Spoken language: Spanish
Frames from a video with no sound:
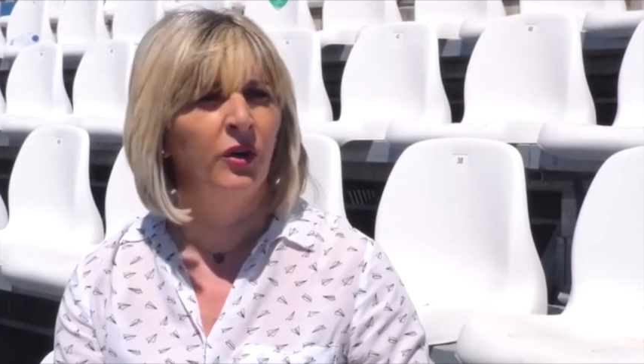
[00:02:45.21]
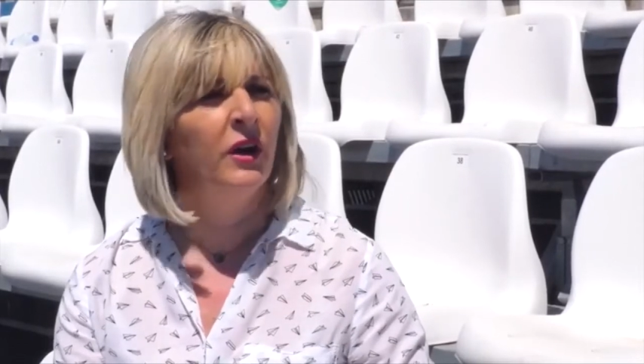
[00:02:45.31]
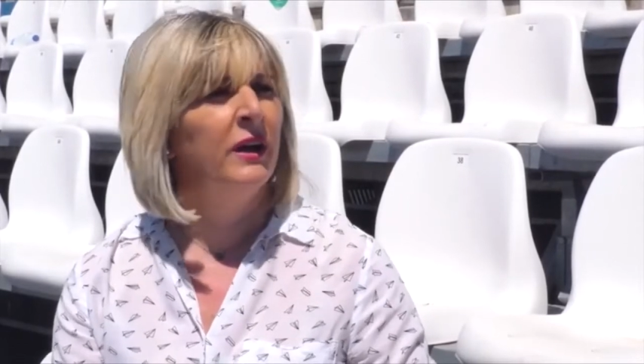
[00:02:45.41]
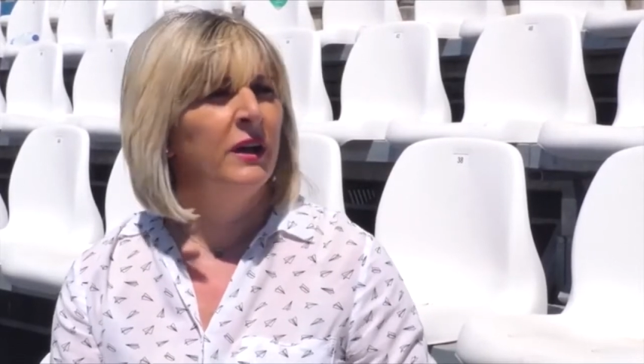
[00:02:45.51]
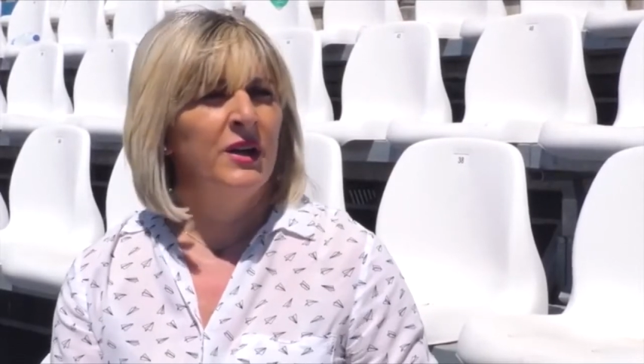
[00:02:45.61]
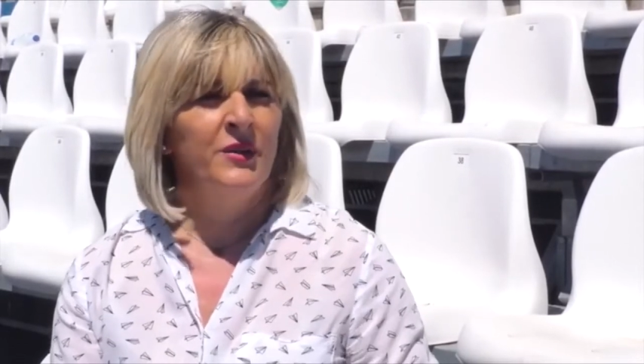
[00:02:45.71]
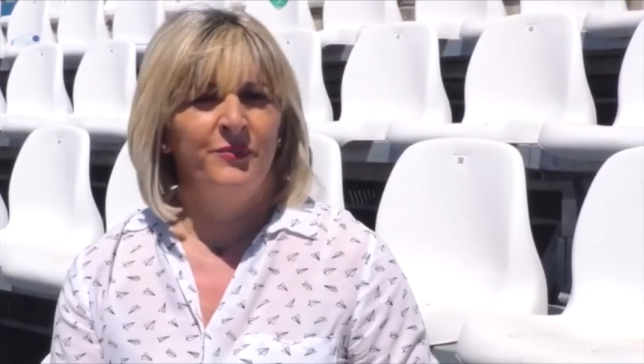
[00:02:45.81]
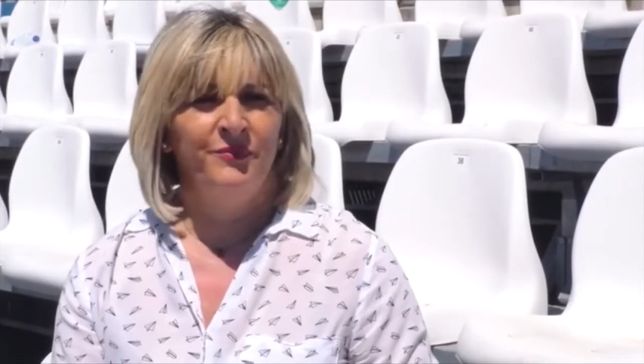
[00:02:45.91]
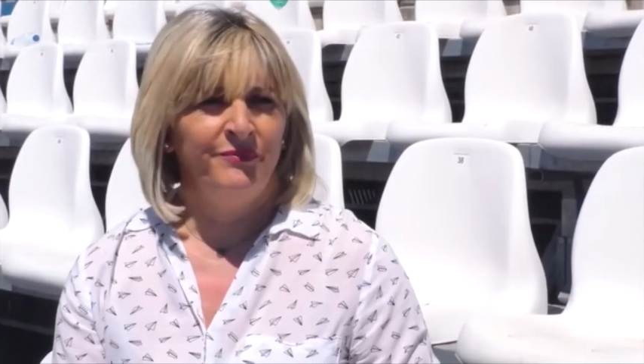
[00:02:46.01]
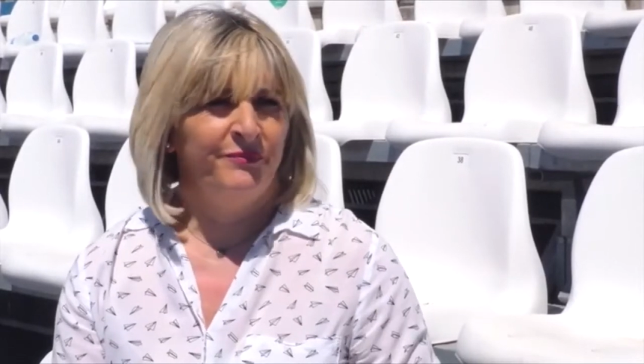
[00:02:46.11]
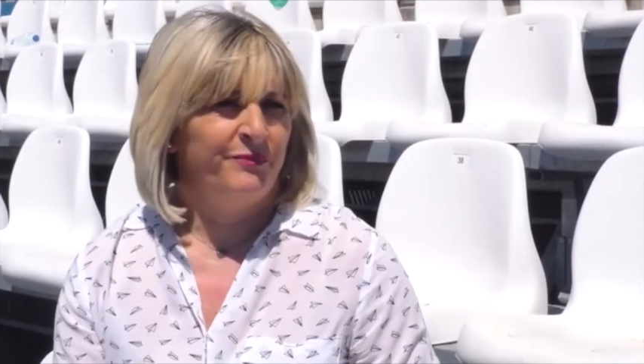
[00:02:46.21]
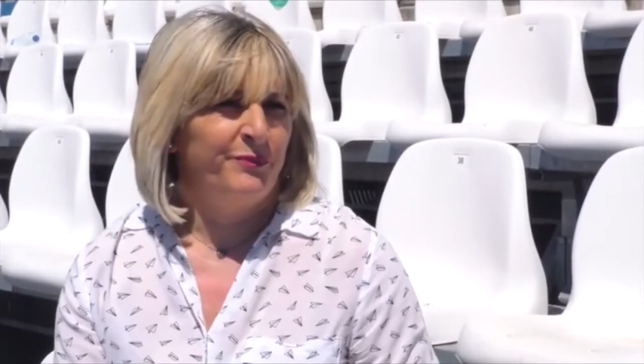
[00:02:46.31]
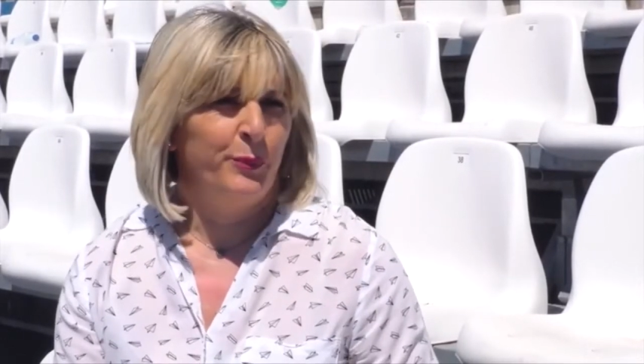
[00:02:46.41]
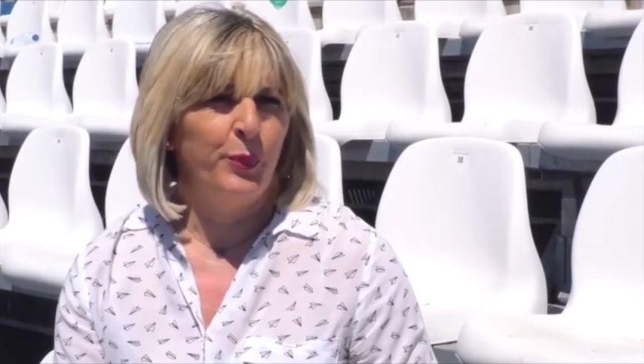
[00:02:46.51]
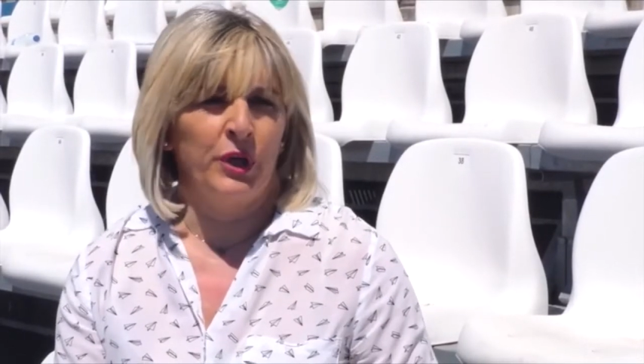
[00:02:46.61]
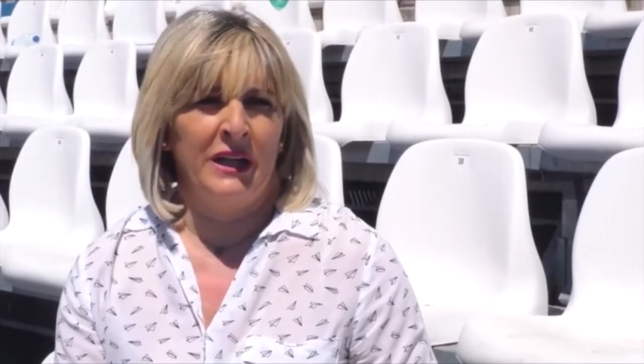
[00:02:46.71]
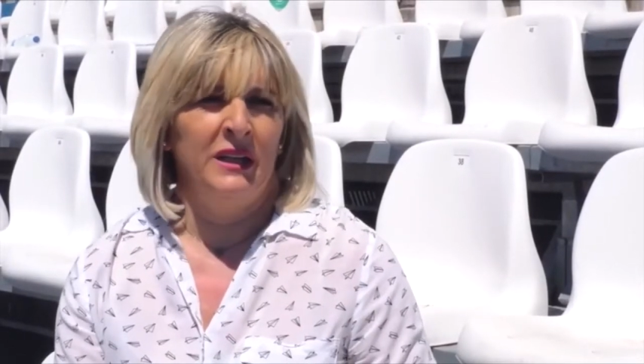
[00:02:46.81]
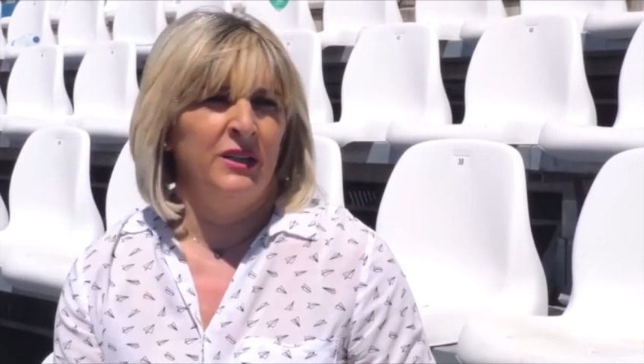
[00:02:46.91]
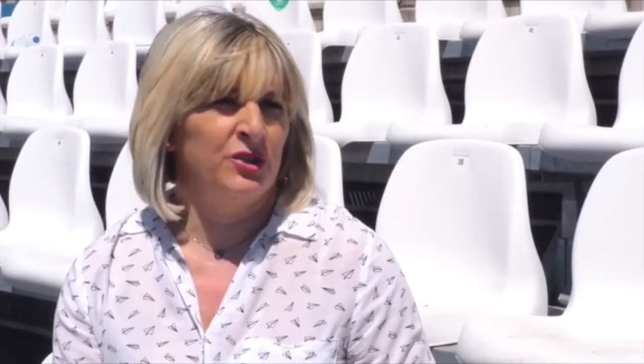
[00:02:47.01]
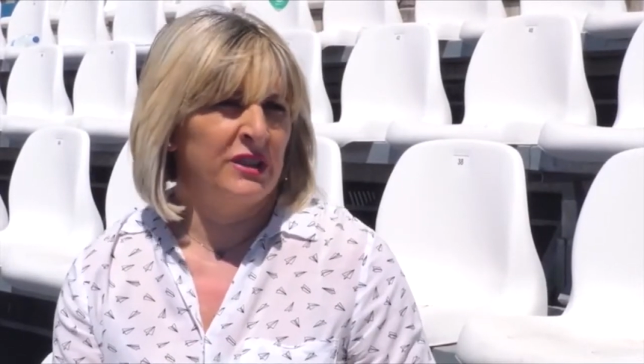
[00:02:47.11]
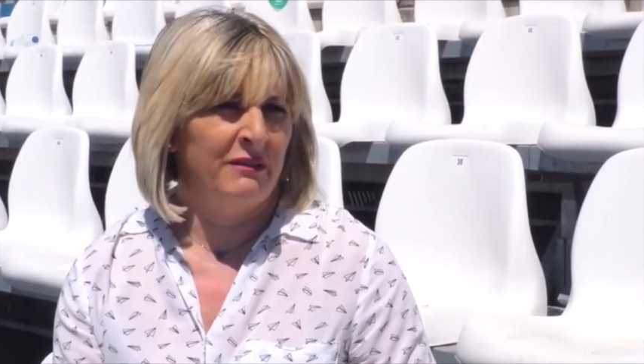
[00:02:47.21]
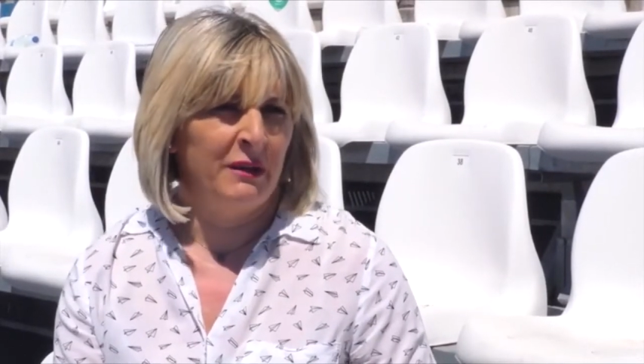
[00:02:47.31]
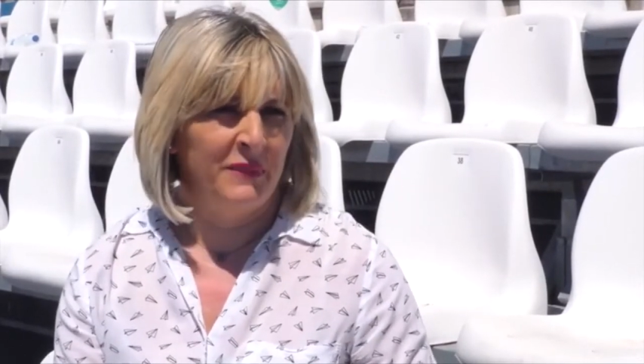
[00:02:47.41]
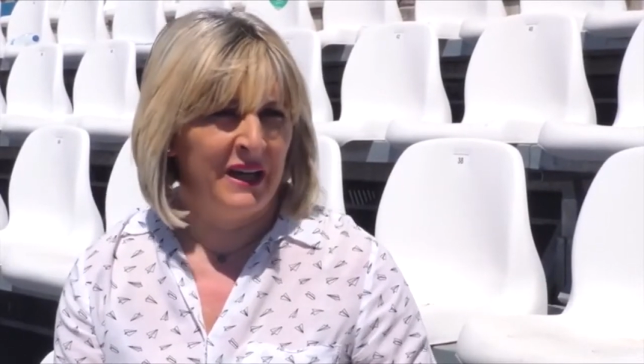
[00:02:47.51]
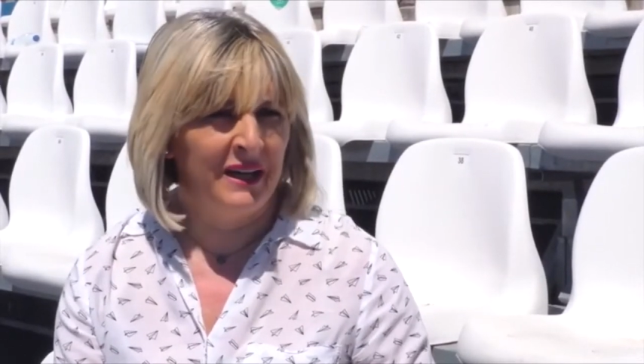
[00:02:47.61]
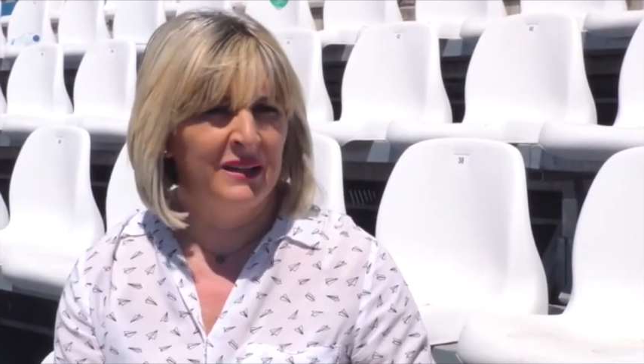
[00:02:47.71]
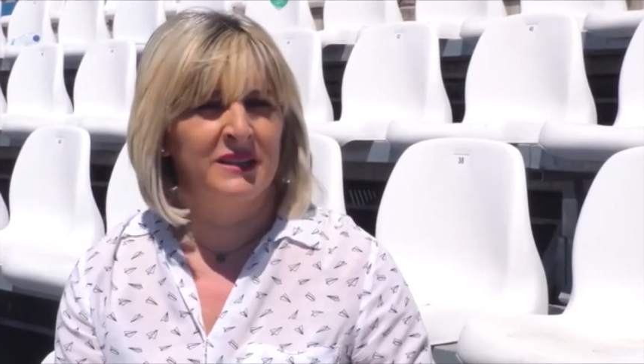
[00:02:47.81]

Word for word: mm, porque el niño estaba mal,